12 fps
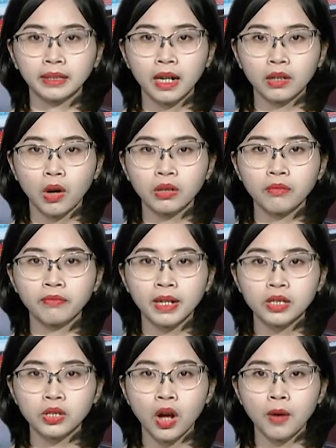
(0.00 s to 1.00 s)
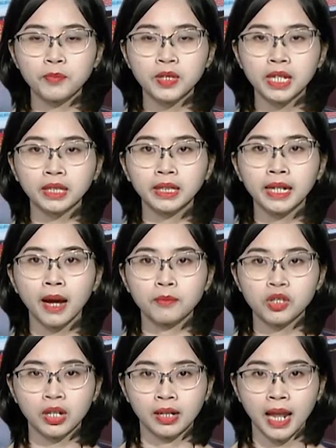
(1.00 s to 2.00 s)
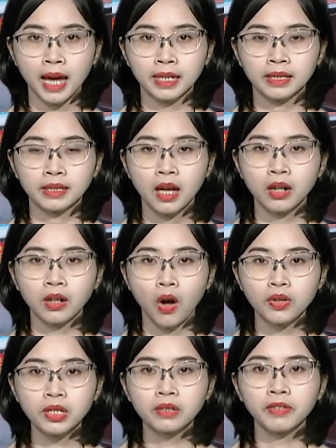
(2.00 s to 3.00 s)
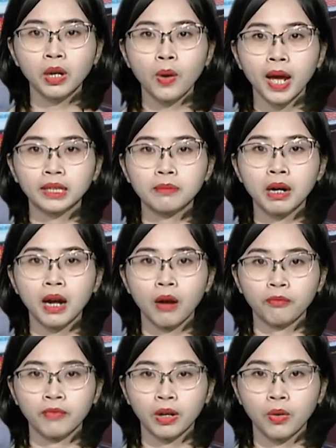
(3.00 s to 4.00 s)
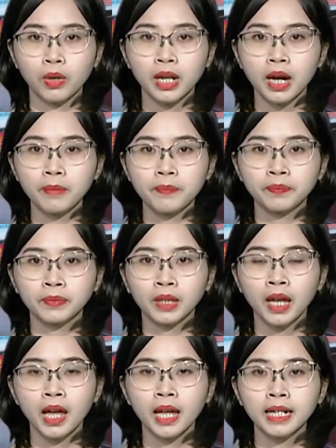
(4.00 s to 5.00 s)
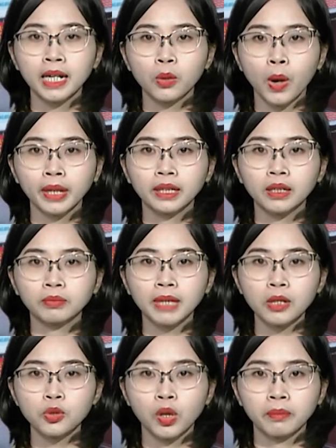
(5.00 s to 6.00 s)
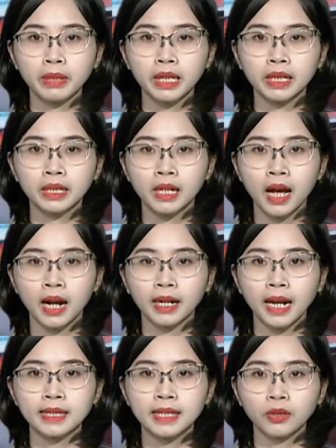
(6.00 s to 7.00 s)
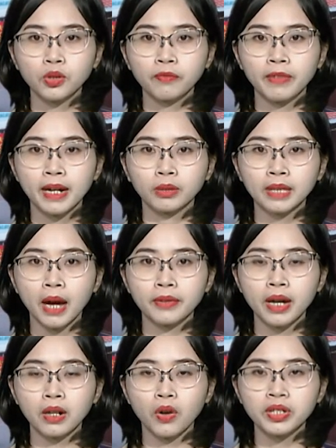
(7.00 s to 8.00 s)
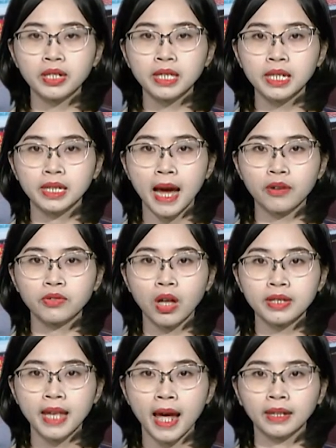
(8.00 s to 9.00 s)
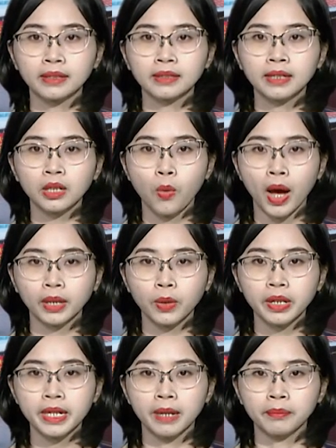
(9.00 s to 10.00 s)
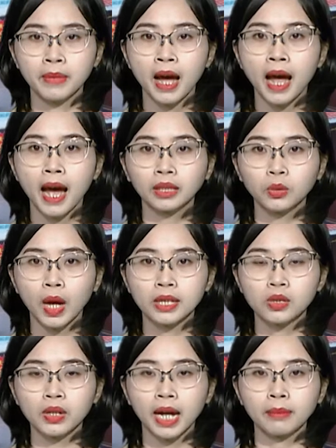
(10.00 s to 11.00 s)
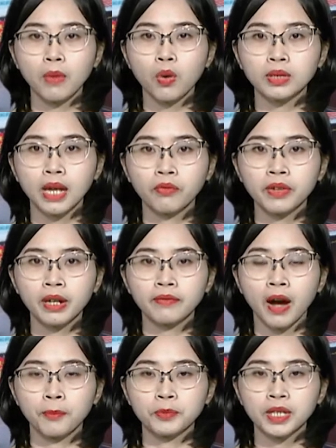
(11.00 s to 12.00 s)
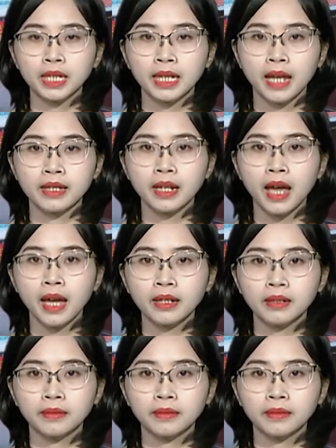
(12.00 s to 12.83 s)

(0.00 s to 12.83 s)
đã có công văn cho học sinh đi học trở lại, có sự phân loại theo bậc học và khối lớp. Liên quan đến công tác chuẩn bị, ngành giáo dục và đào tạo đã có những chỉ đạo rõ ràng, nhất quán quan điểm, an toàn cho cán bộ, giáo viên và học sinh là trên hết.